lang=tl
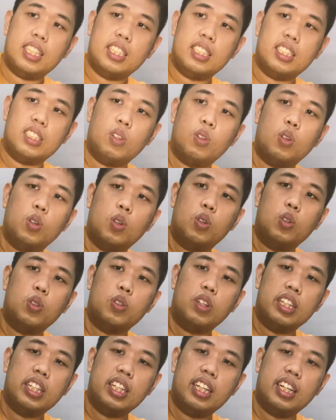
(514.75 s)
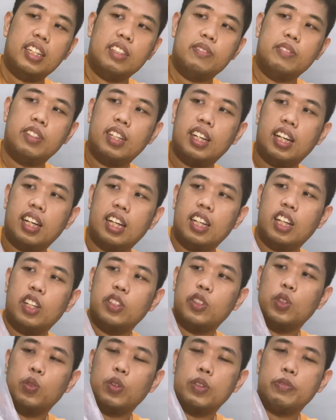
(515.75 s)
So, ayan.
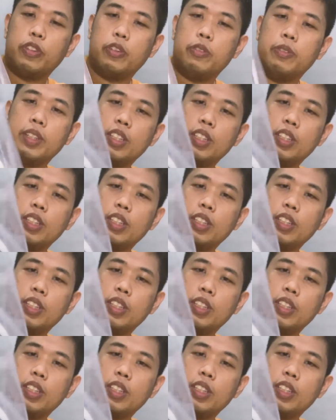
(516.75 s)
Another one from my